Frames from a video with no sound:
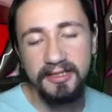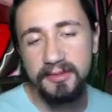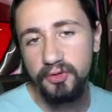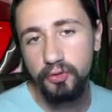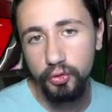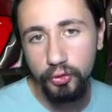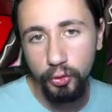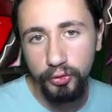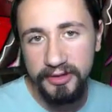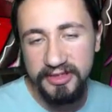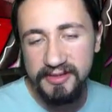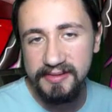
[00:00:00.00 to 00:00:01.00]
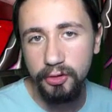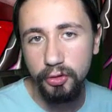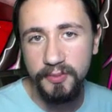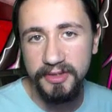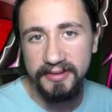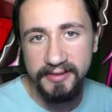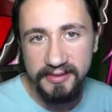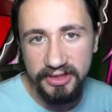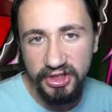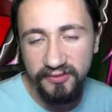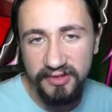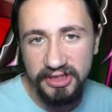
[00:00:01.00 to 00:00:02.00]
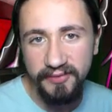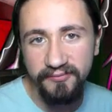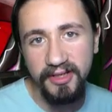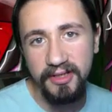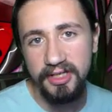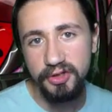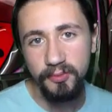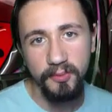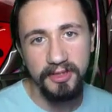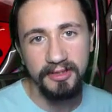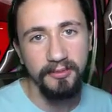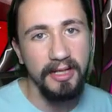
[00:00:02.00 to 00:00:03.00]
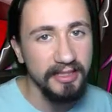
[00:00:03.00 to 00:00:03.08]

Yeni bir root olduğu için slot makinesini çevireceğim ve karşıma bakalım